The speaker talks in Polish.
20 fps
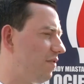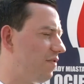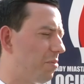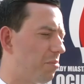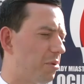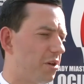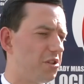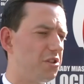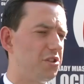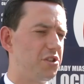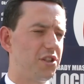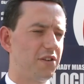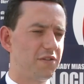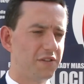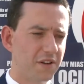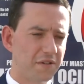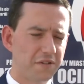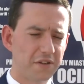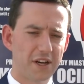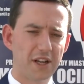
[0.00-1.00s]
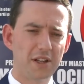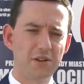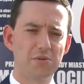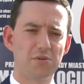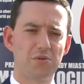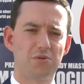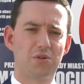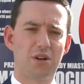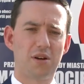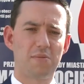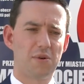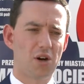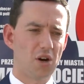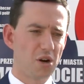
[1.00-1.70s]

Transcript: wypowiedzieć się w referendum, które ma